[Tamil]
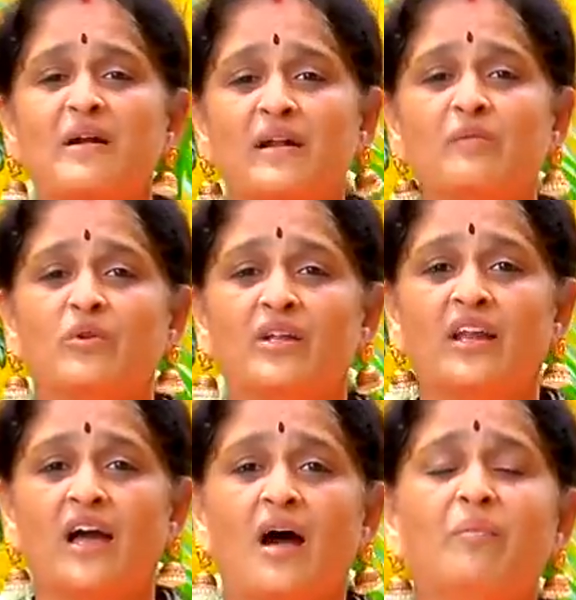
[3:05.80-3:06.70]
பண்ண
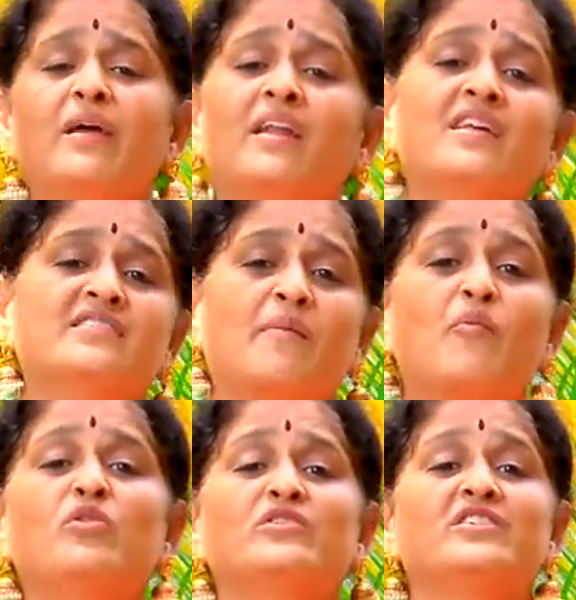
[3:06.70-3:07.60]
முடியல அப்போ என்ன
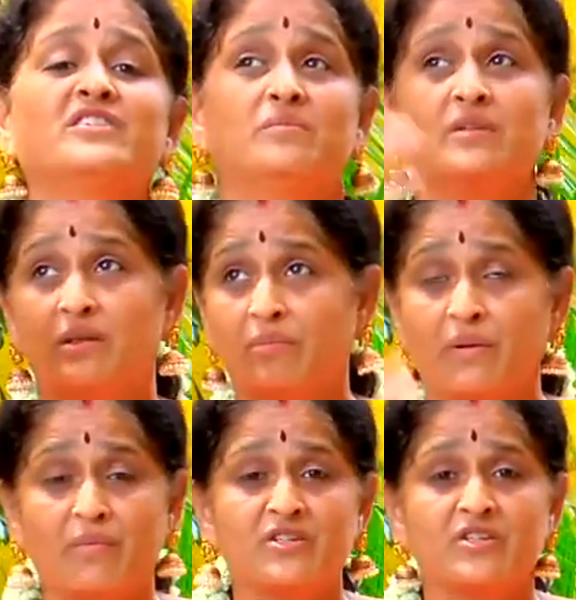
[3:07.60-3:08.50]
சப்போர்ட் சிஸ்டம் இந்த
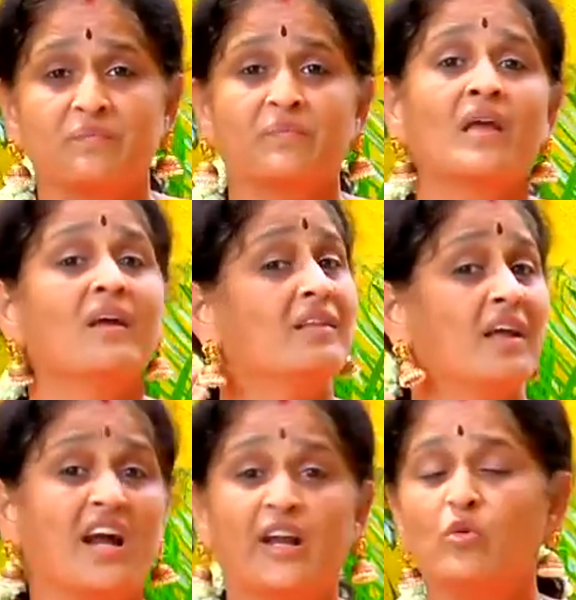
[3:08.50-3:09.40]
பிரபஞ்சம் இந்த
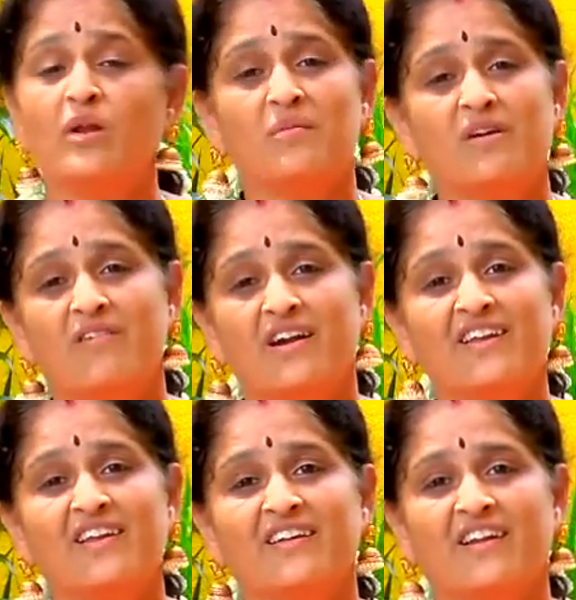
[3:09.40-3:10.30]
கடவுள் நமக்கு
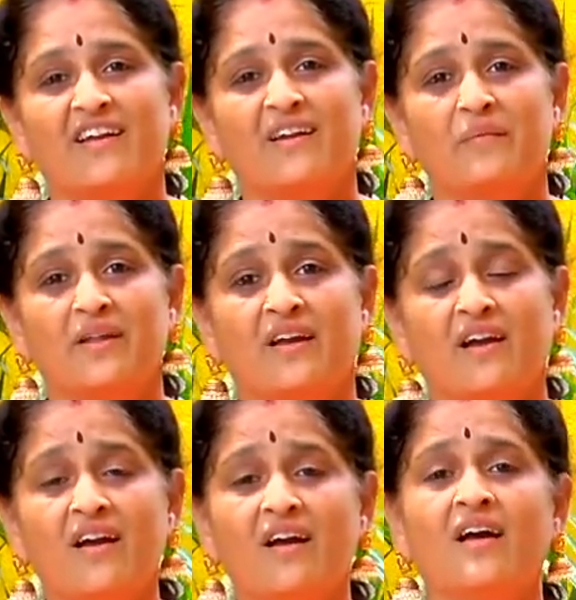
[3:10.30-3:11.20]
வழங்கியிருக்கிறாரு
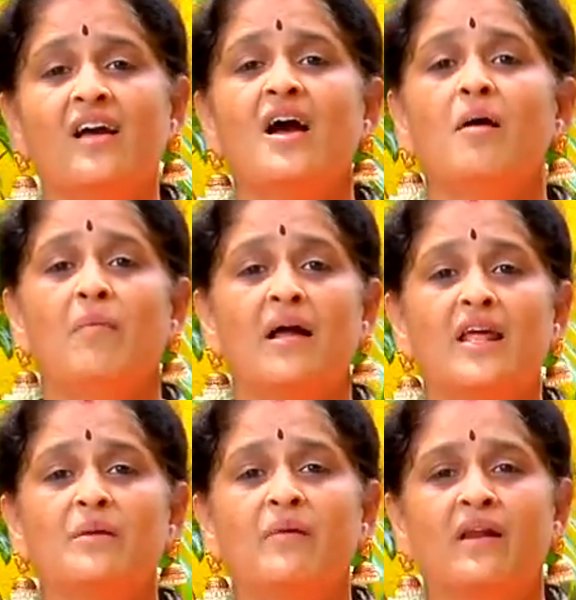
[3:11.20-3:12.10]
அப்படின்னாக்கா
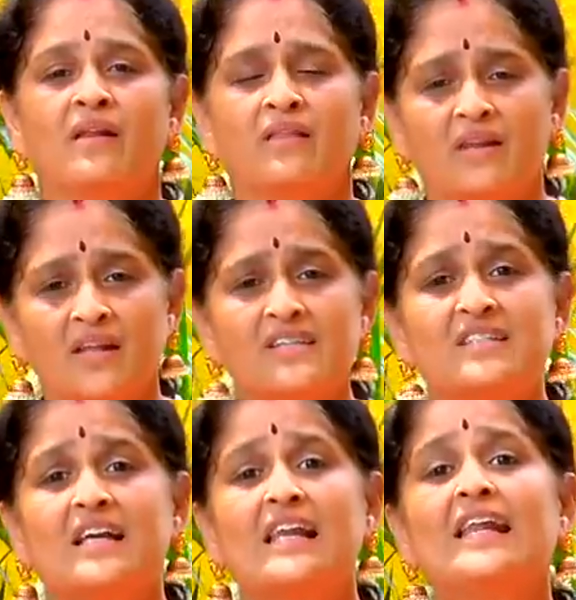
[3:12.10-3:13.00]
மலர் மருந்தில்
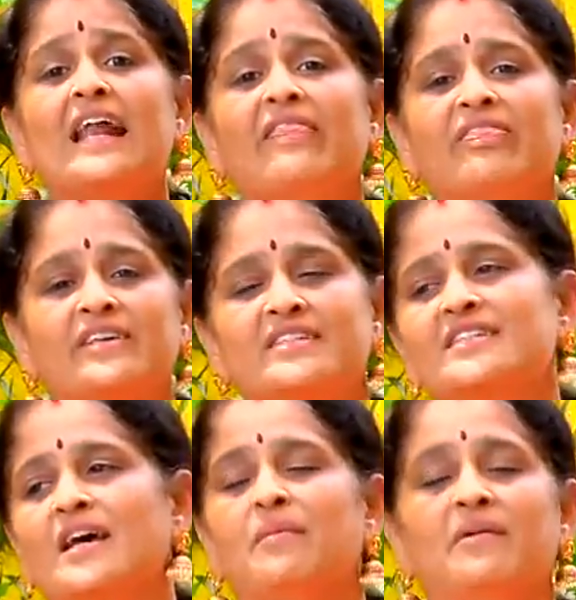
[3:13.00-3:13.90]
ஸ்க்ளிராந்தஸ்
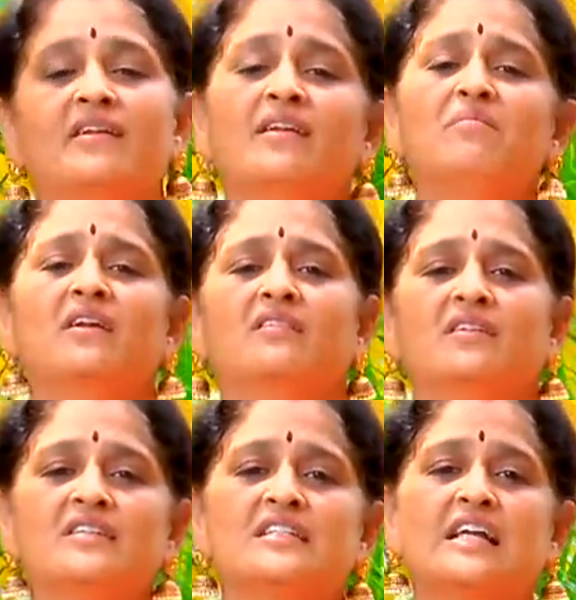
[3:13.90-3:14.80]
அப்படின்ற
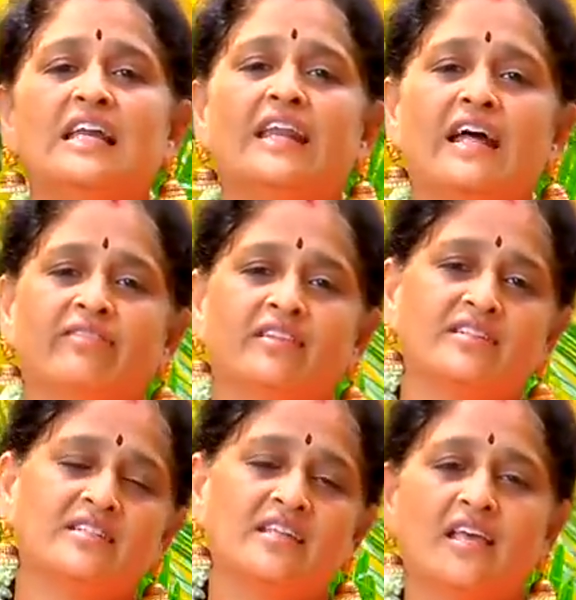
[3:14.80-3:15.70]
மருந்து
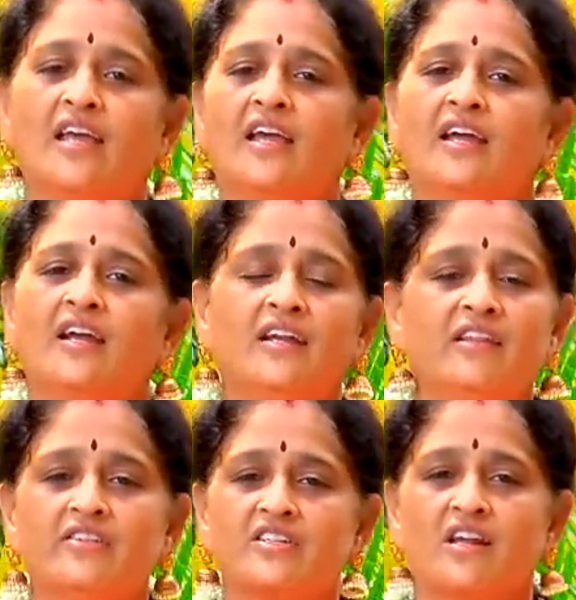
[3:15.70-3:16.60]
ஸ்க்ளிராந்தஸ்
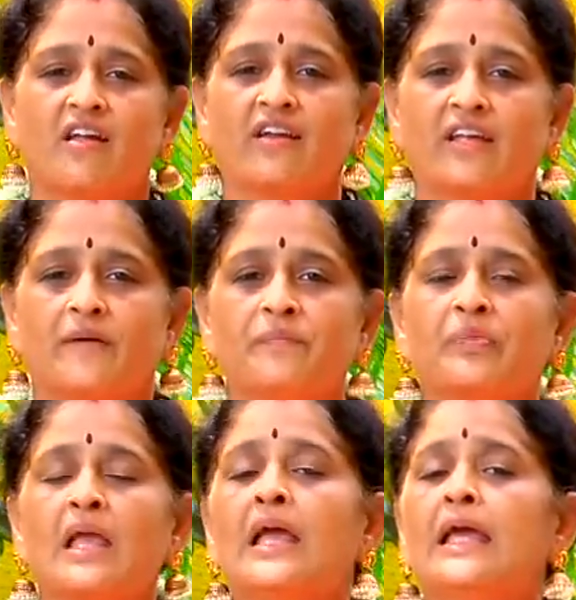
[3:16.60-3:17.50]
எழுதி வச்சுக்கலாம் நீங்கள்
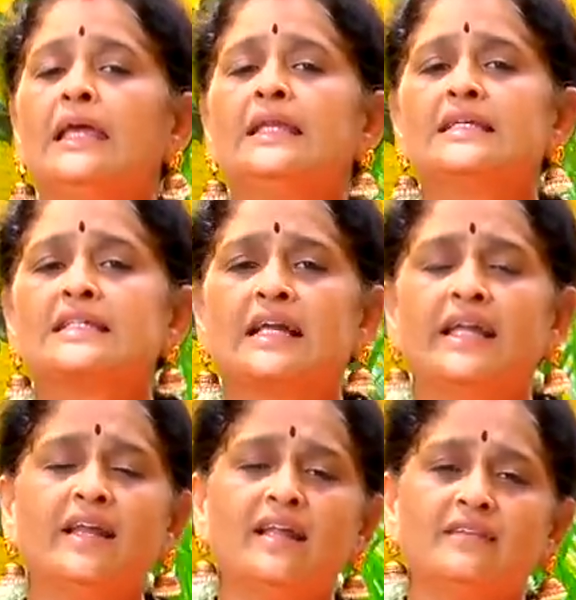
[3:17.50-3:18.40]
இந்த
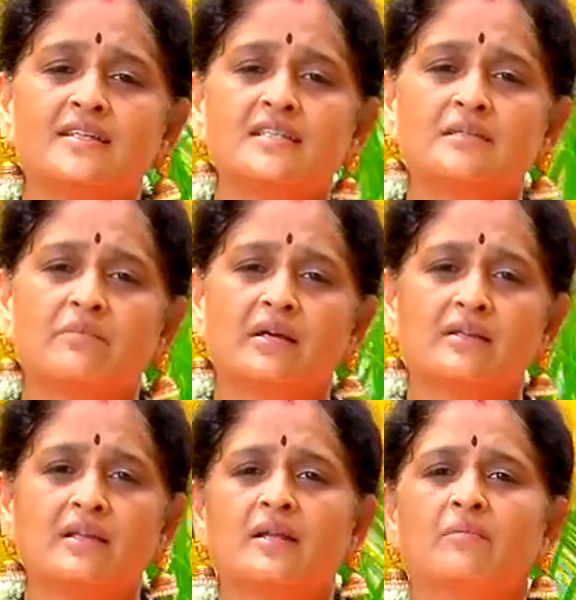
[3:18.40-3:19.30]
ஸ்க்ளிராந்தஸ்
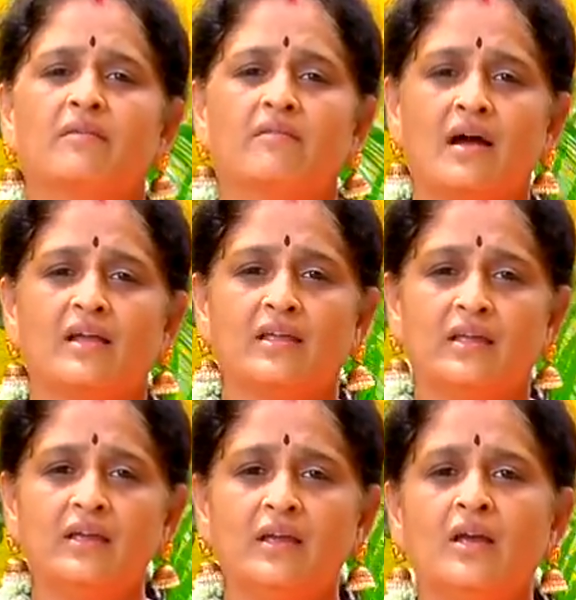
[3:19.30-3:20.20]
மருந்தை நம்ம வாங்கி